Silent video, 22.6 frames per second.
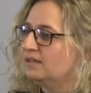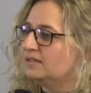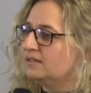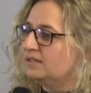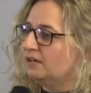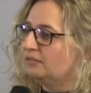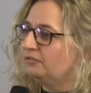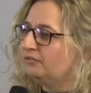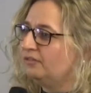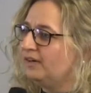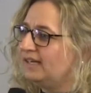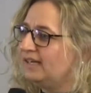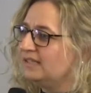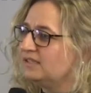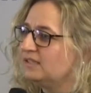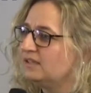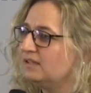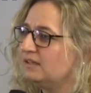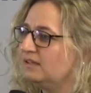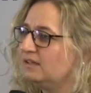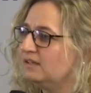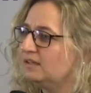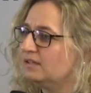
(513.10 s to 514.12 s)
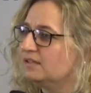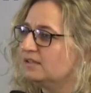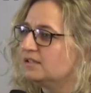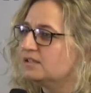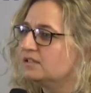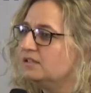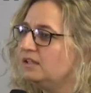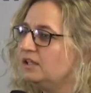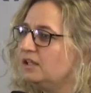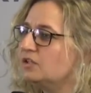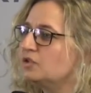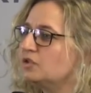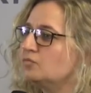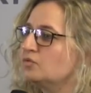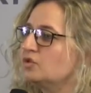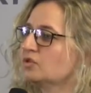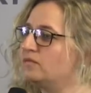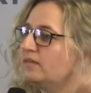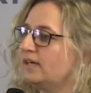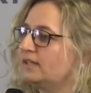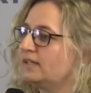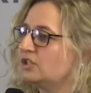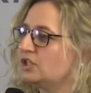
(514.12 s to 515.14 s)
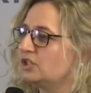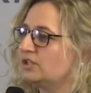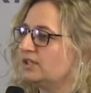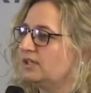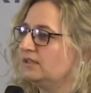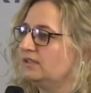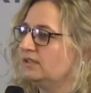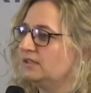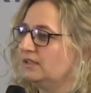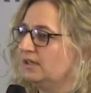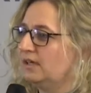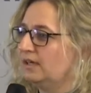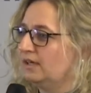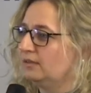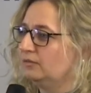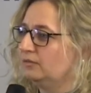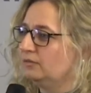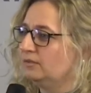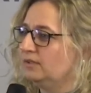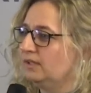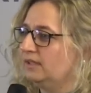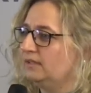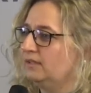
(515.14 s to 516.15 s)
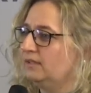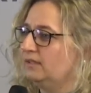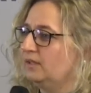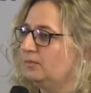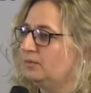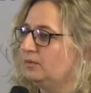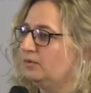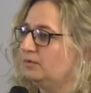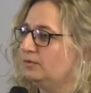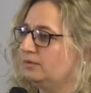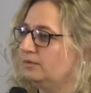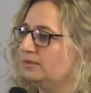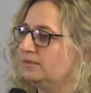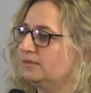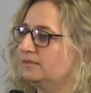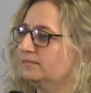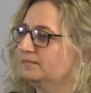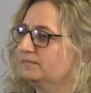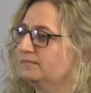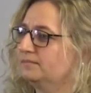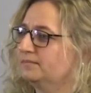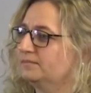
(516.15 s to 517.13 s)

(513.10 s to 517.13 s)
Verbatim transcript: der Vater ist nicht zum Schweinestall gegangen und hat ihn abgeholt.